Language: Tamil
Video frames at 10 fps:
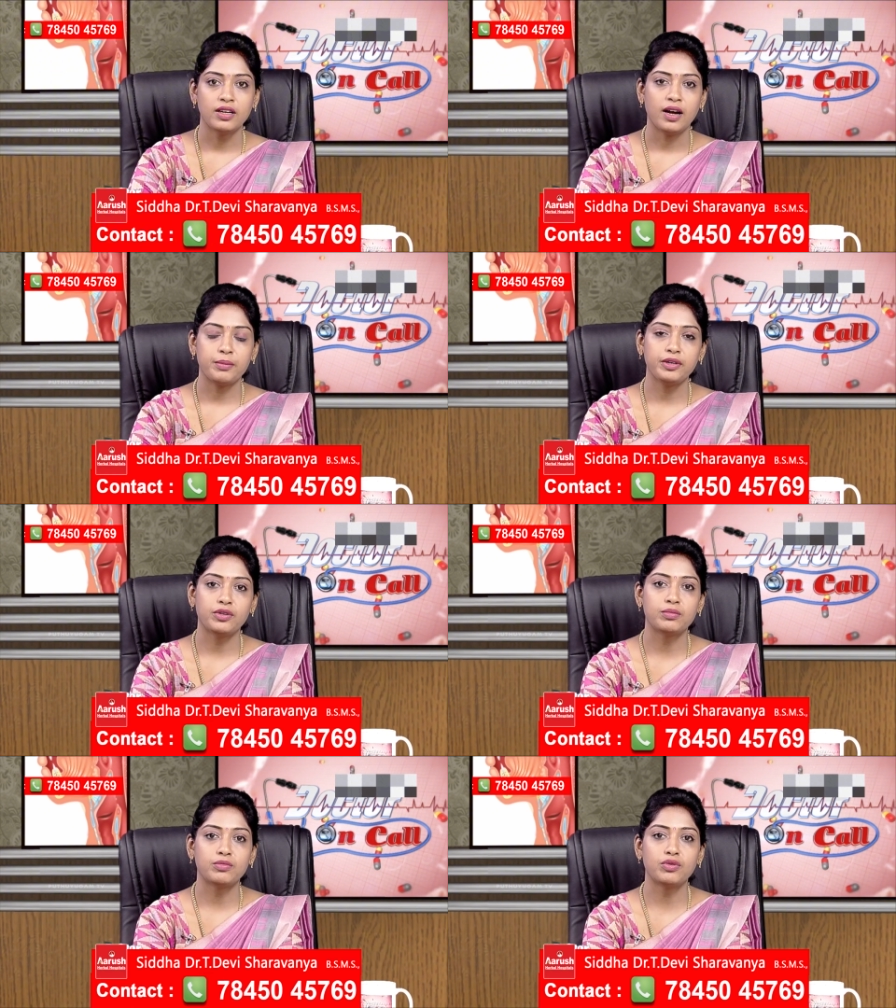அப்படி
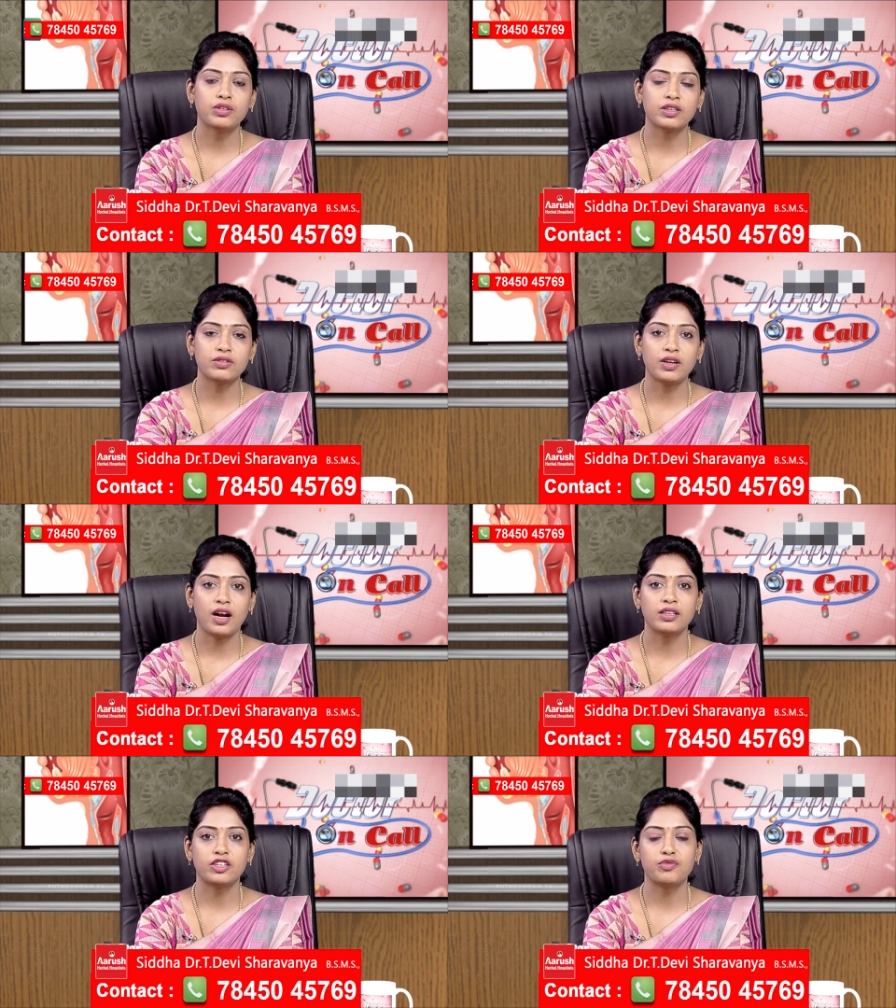ஒரு மூணு தடவை
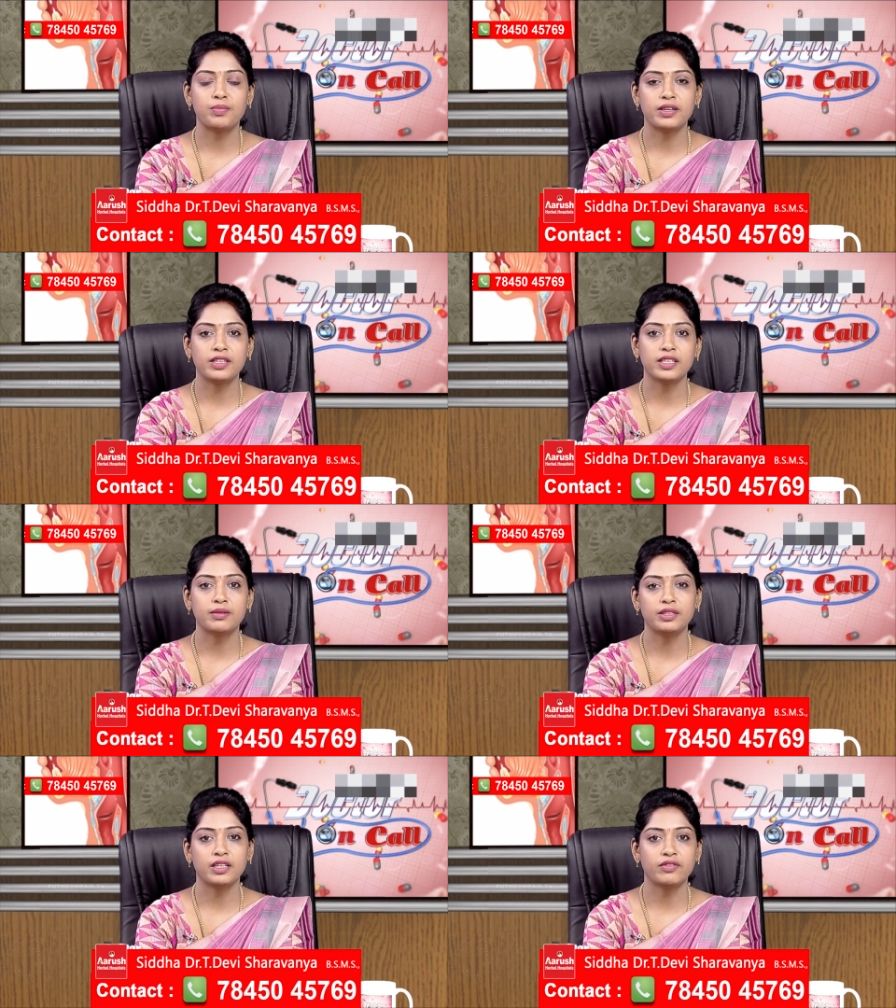நாலு தடவை பண்ணிங்க
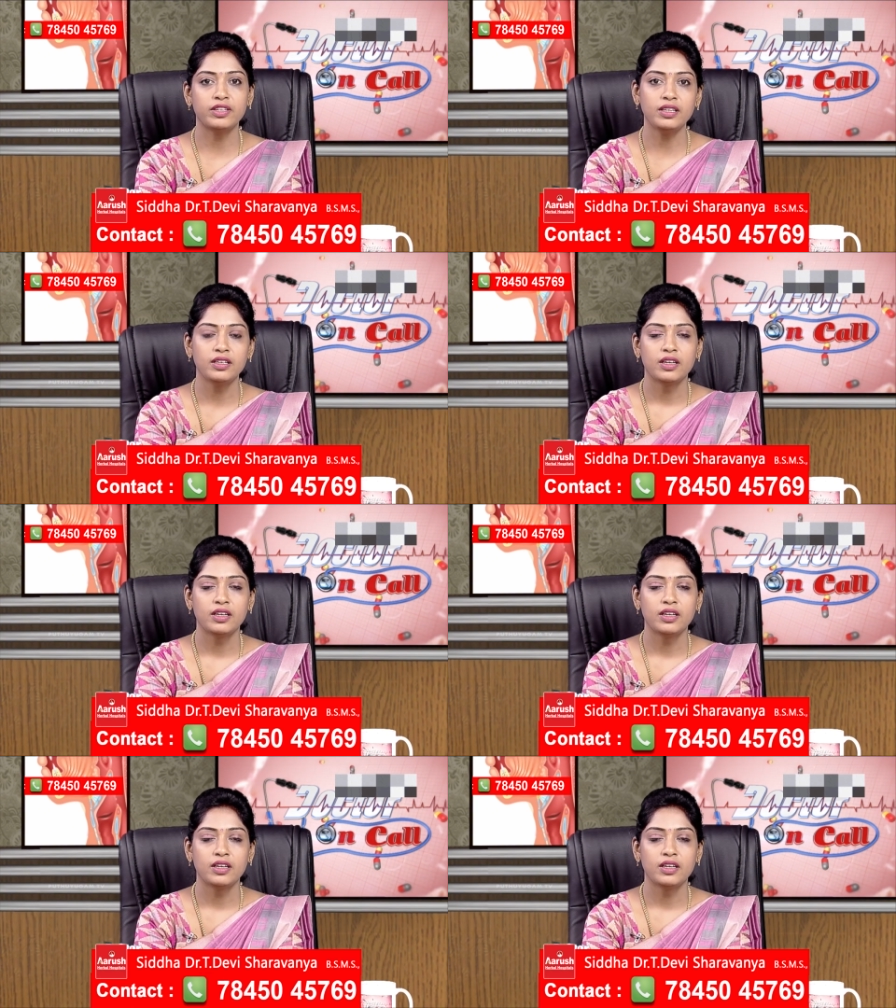அப்படின்னாவே